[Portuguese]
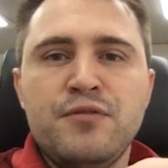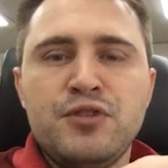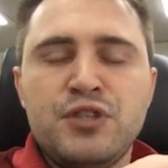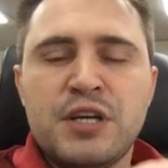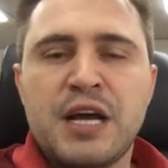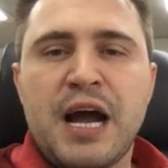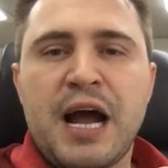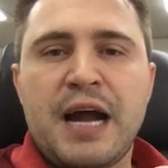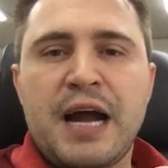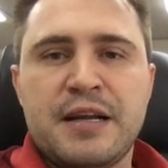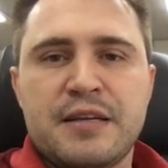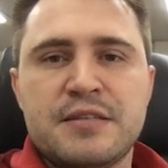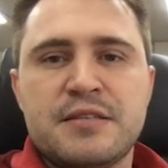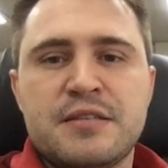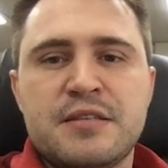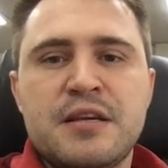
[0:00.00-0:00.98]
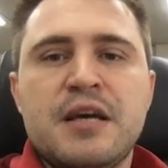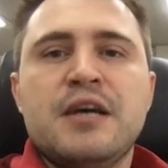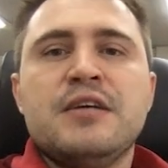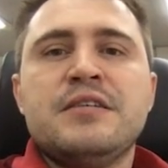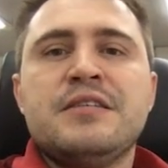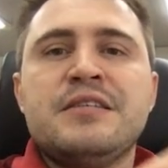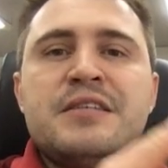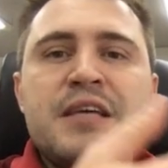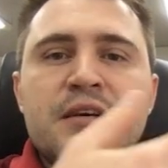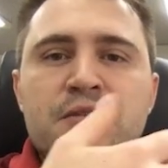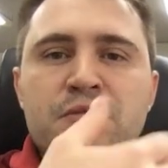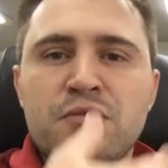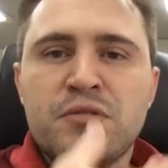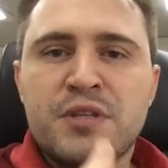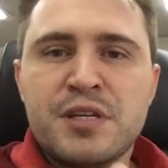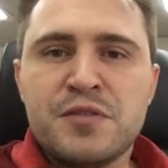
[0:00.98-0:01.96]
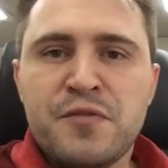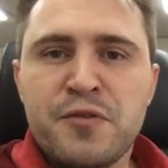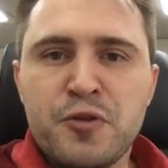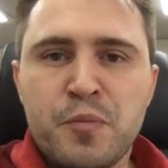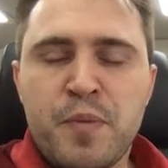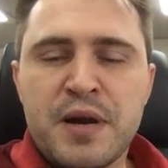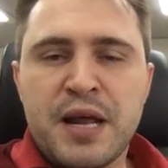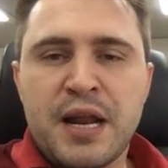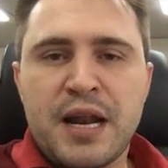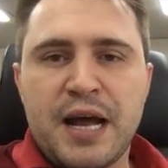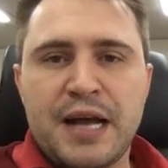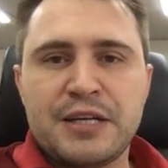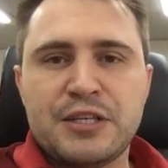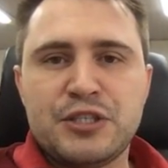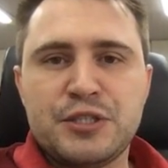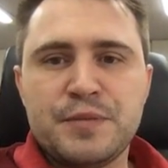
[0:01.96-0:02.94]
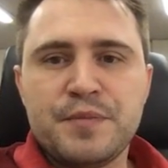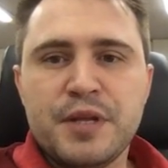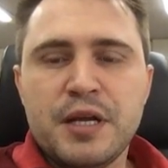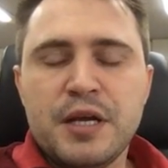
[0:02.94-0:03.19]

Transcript: de cargas sendo transferido para a laje.